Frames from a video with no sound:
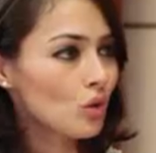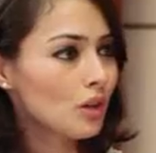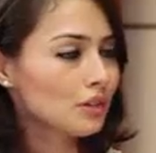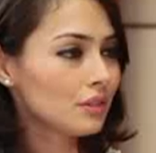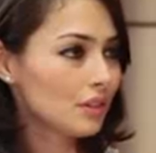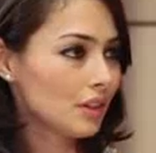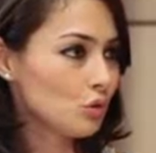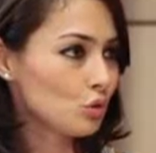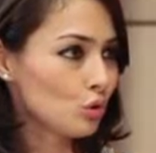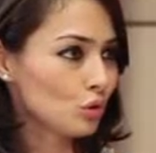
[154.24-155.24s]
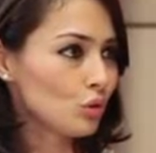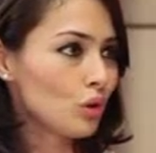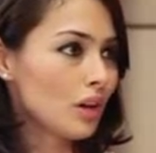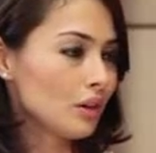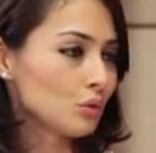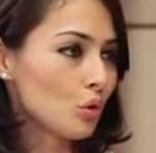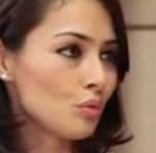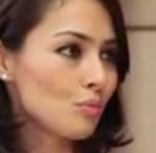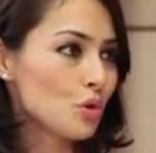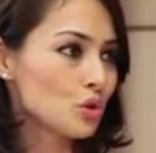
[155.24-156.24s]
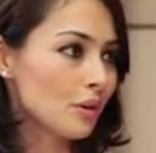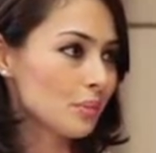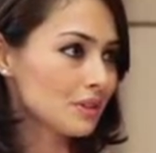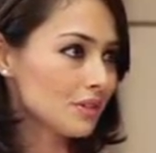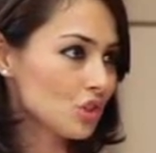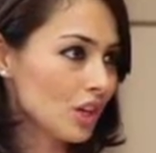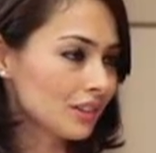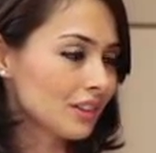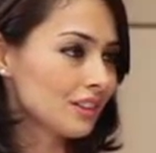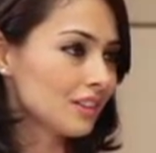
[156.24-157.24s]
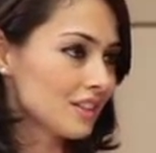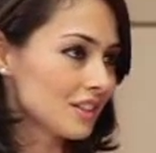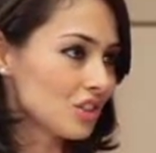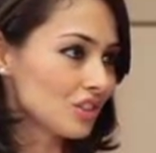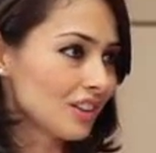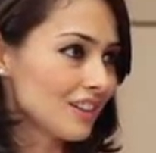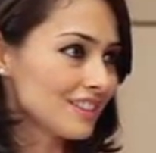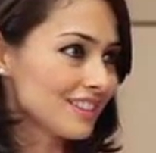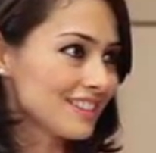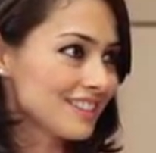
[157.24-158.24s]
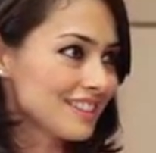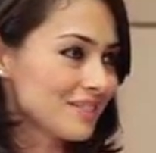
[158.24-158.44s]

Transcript: şu an yürürlükte olan doğum borçlanmasının şartlarını nasıl açıklarsınız?